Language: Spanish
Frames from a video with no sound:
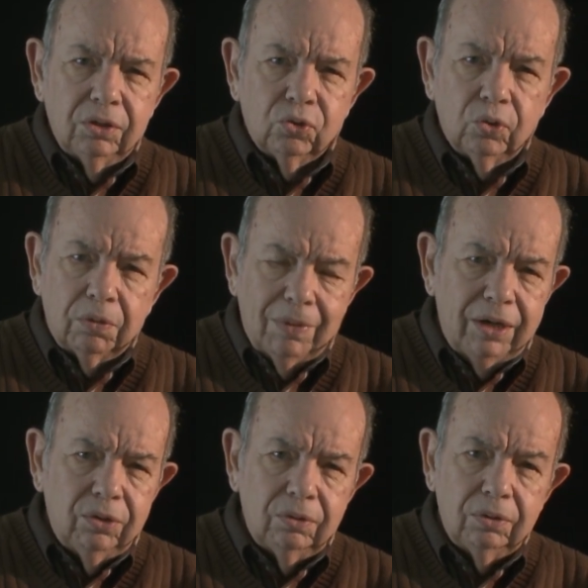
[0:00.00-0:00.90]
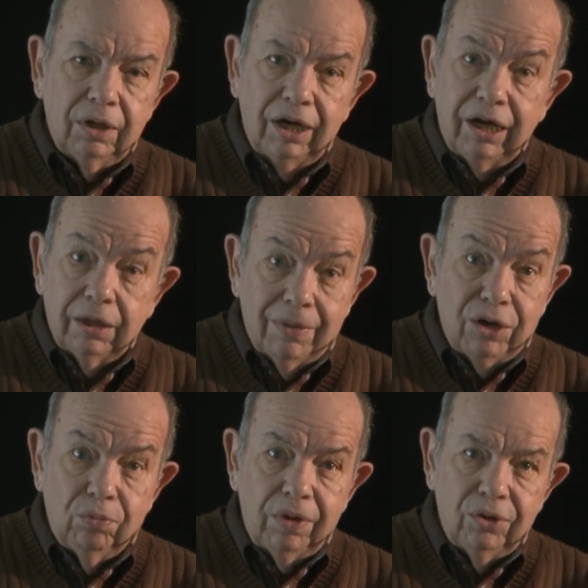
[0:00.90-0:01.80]
Su hermano, el
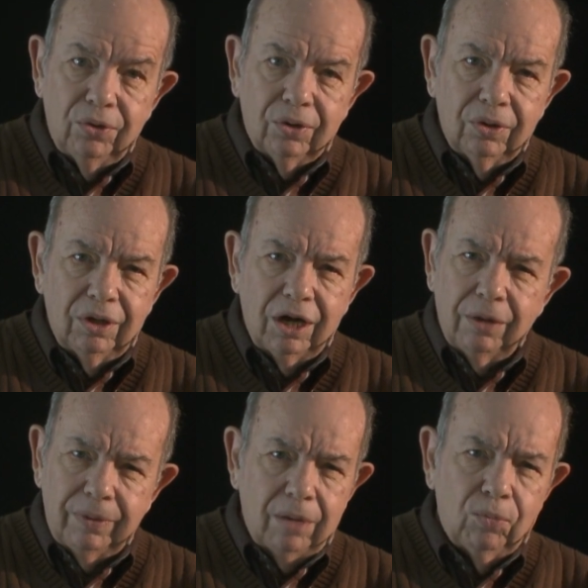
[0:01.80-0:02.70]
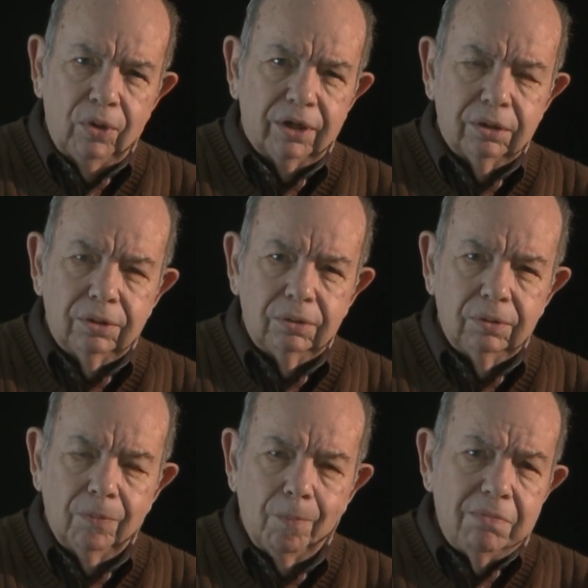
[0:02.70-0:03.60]
hermano menor, había muerto.
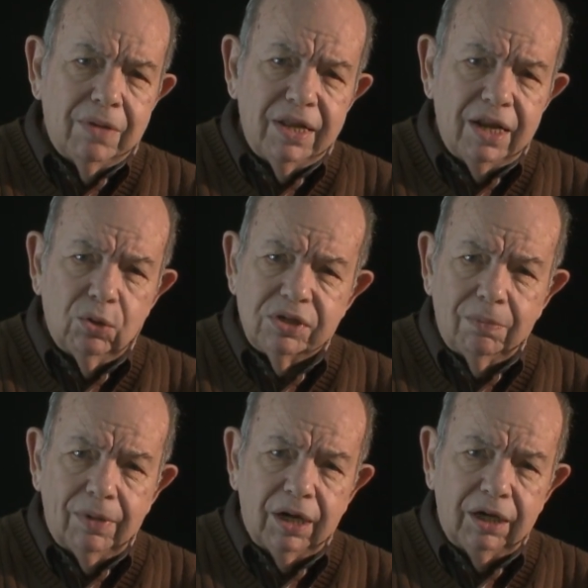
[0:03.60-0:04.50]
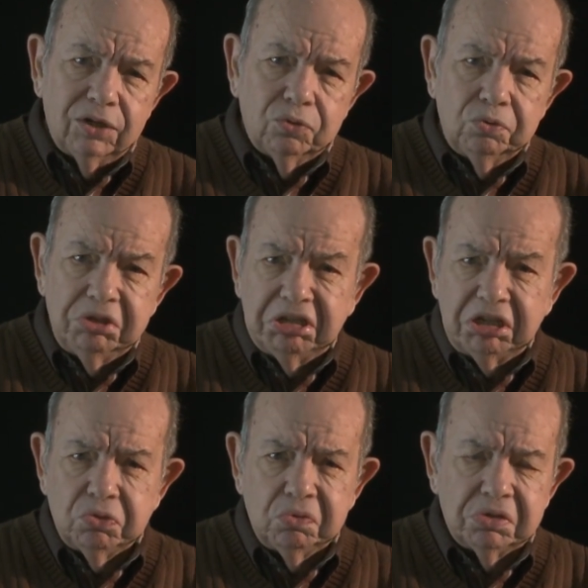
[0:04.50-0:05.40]
Habían mandado a llamar a Jesús y
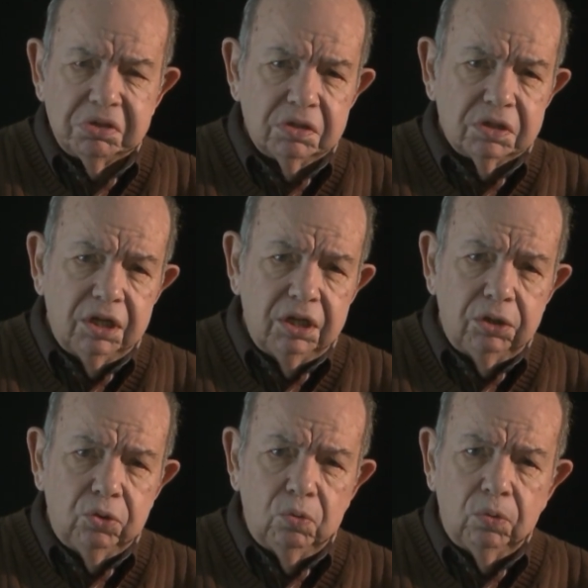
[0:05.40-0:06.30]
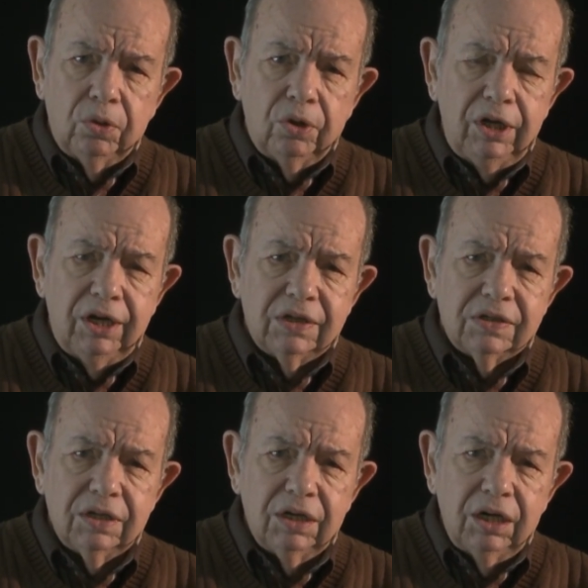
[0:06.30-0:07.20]
Jesús se detuvo unos
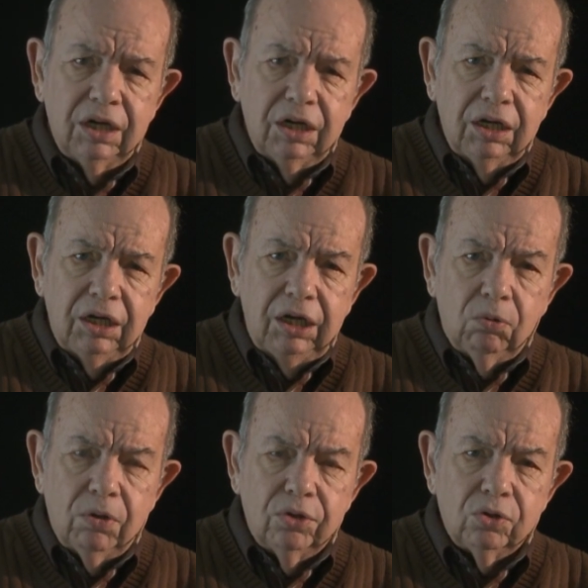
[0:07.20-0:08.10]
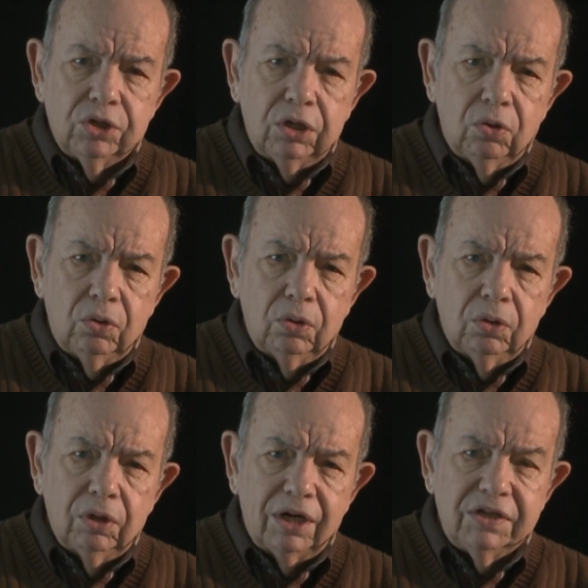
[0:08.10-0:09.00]
días y cuando llegó
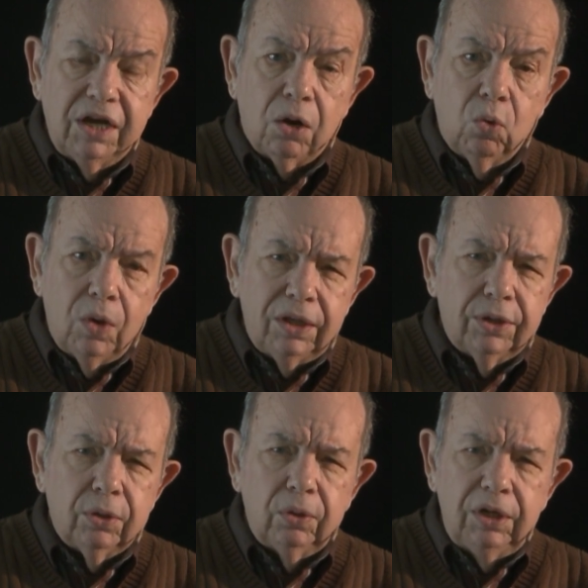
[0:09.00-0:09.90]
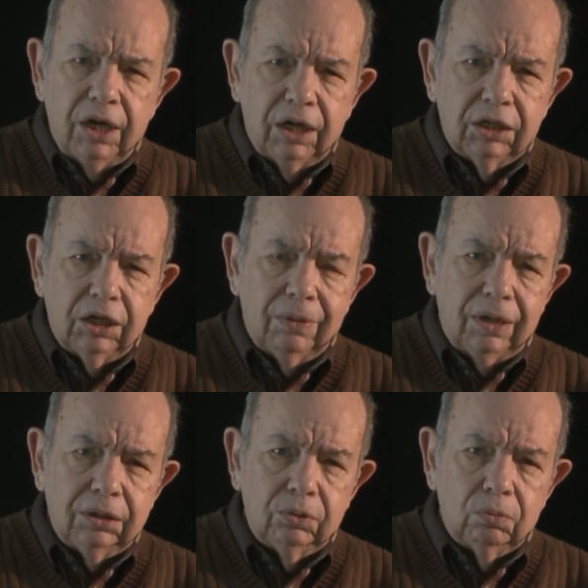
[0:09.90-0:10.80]
hacía cuatro días que estaba
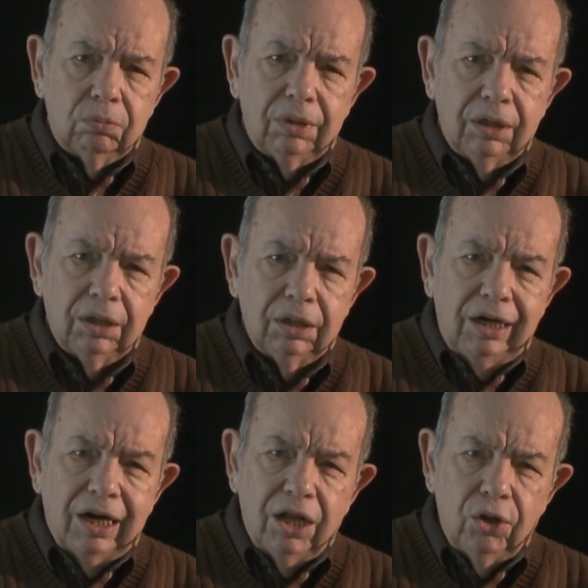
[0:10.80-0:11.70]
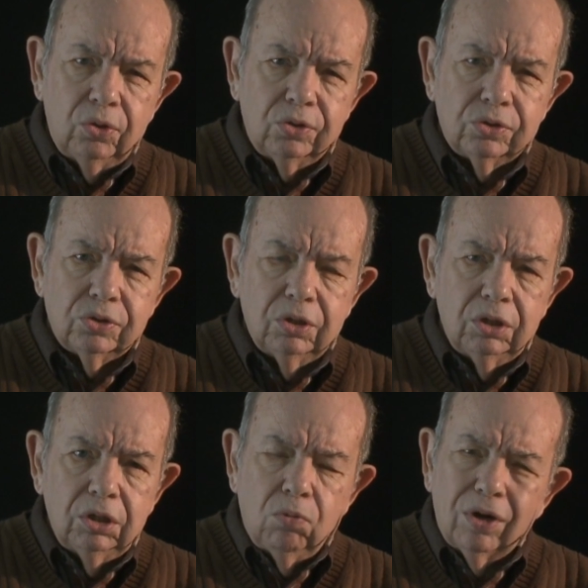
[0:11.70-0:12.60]
en la tumba. Y las dos
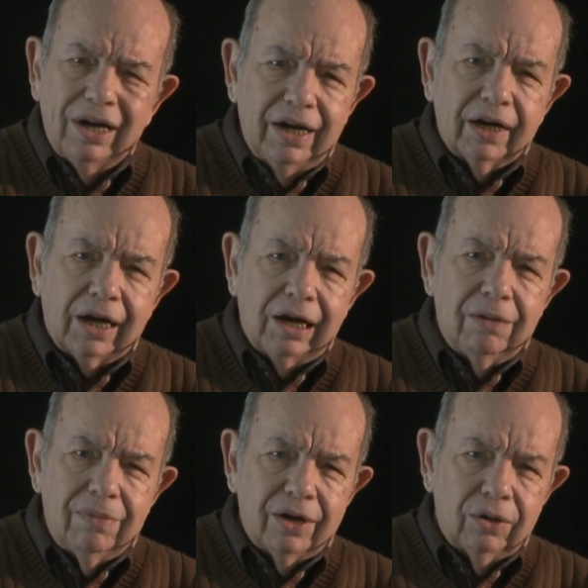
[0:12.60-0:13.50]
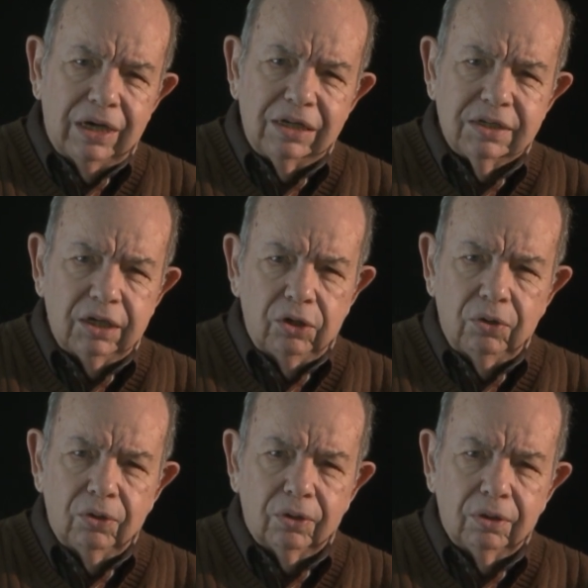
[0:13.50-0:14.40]
como que le reclamaron al
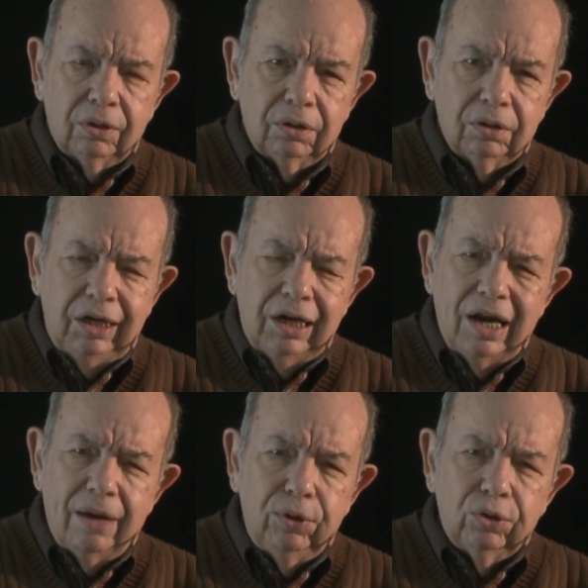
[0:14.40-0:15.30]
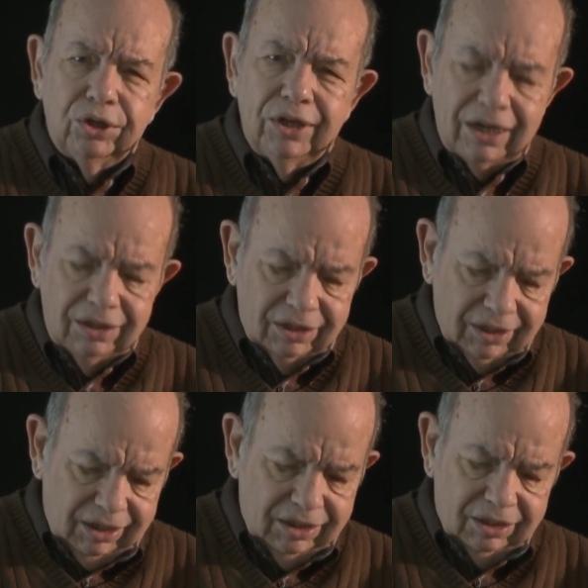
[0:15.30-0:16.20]
Señor. Y él las vio tan
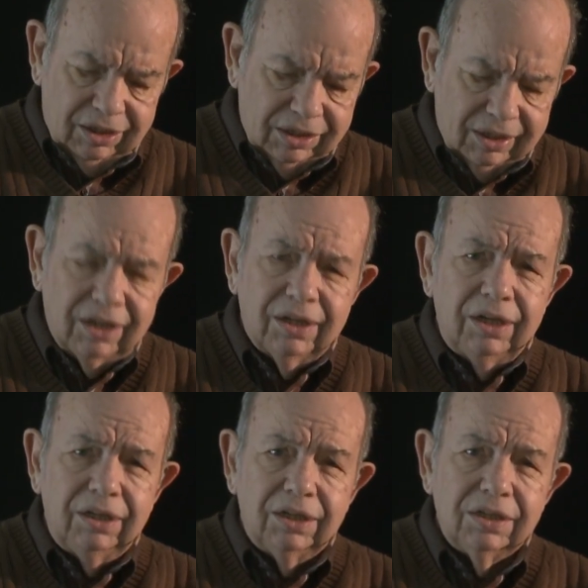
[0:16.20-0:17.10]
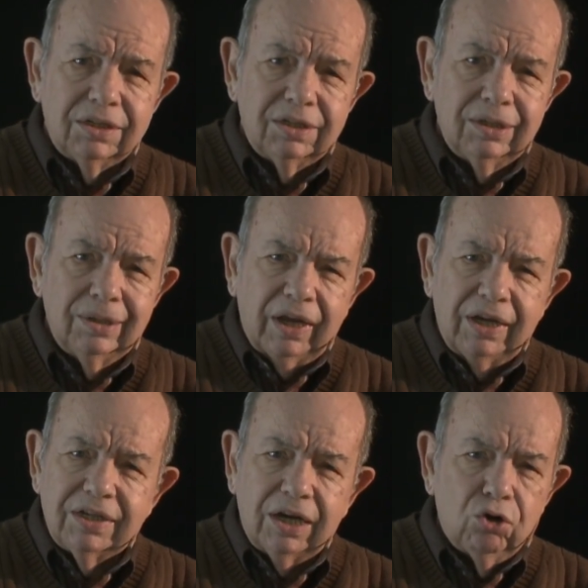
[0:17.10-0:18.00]
tristes, tan tristes,
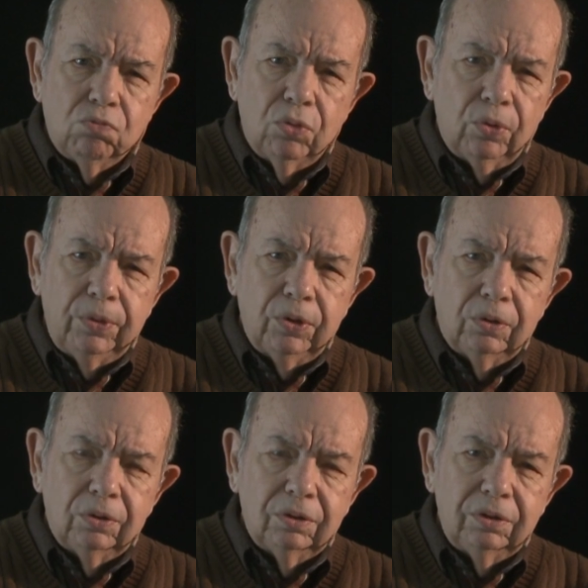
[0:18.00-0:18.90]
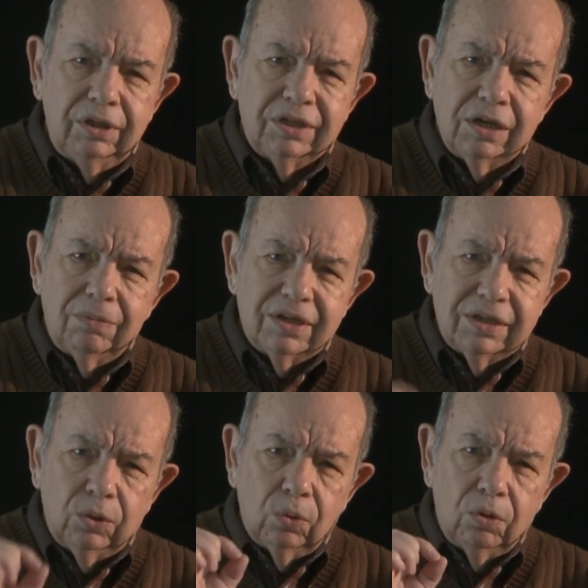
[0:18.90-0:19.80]
que se conmovió. Y es el
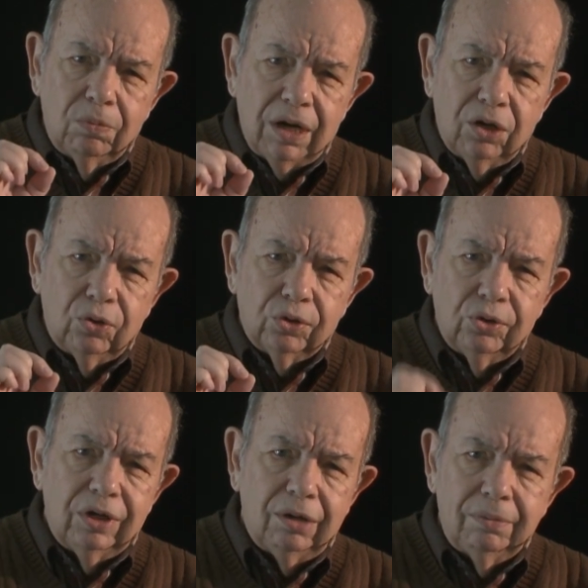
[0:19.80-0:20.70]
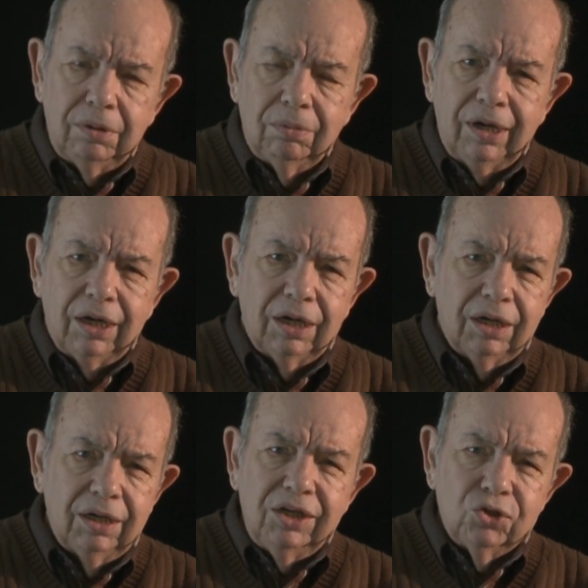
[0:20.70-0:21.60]
versículo más corto de la Biblia.
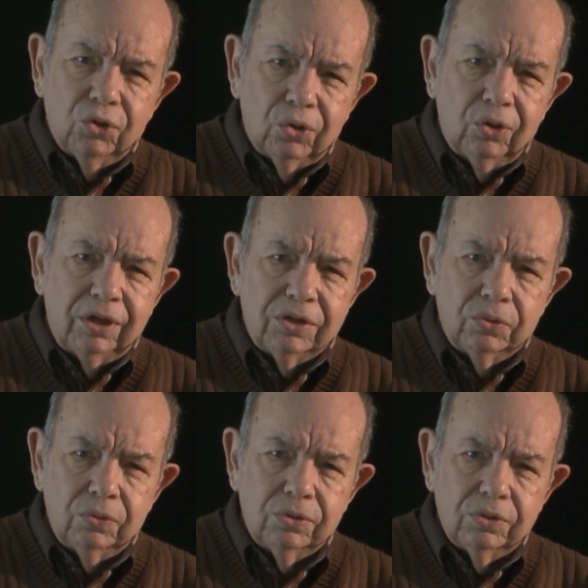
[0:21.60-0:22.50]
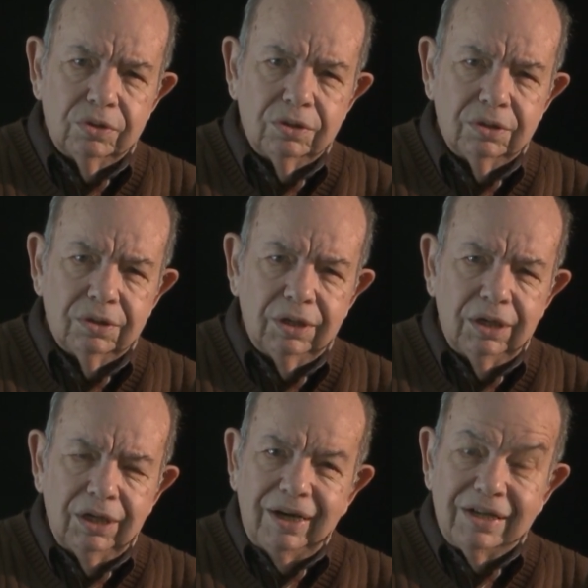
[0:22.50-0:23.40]
Y lloró Jesús.
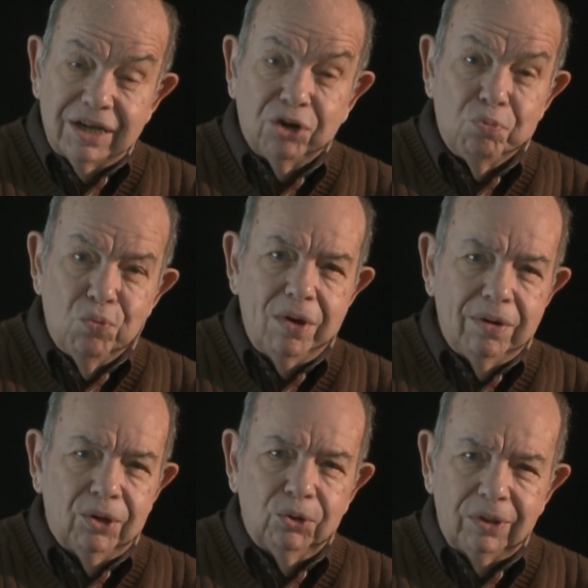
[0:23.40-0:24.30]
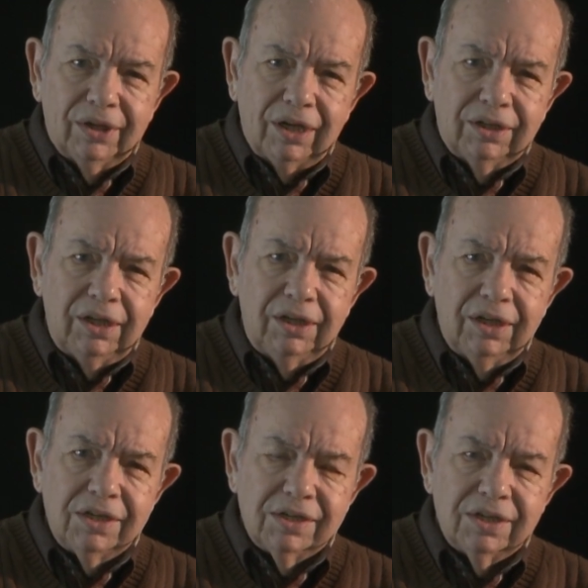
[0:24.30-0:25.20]
Él se conmueve con nuestras
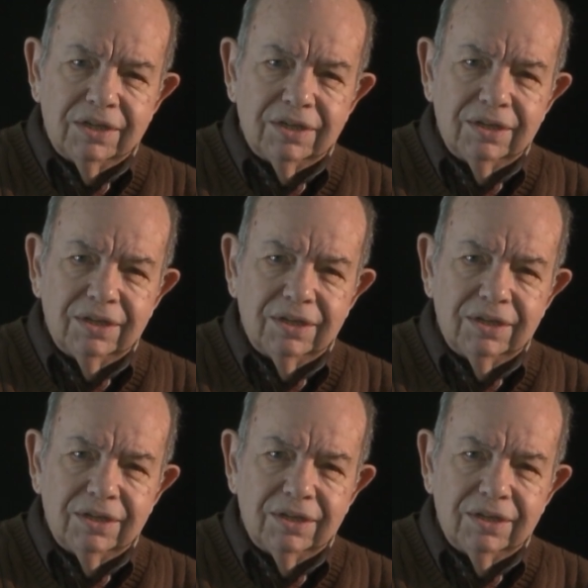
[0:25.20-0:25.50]
tristezas.